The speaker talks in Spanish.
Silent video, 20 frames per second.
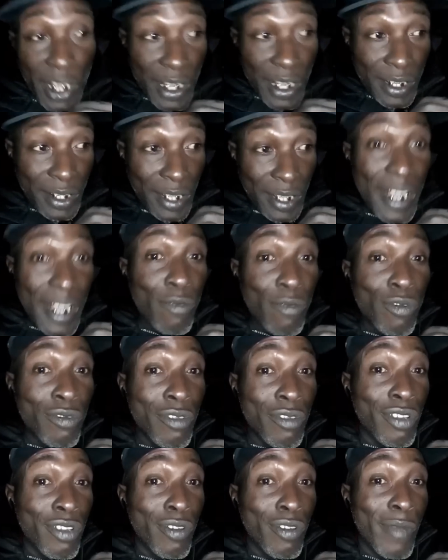Ese es
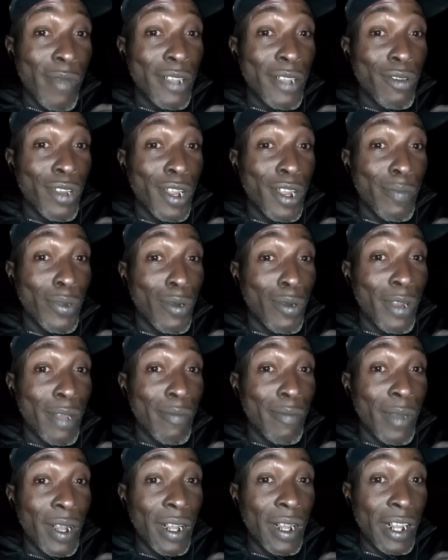uno de los mayores
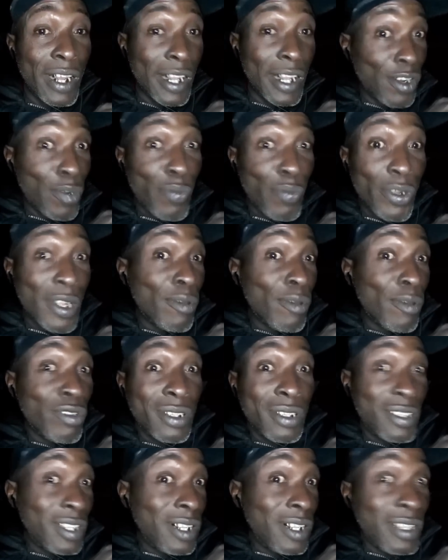problemas. Es que no
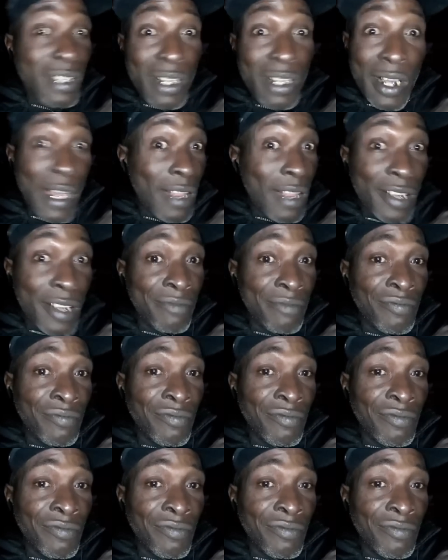podemos decir nada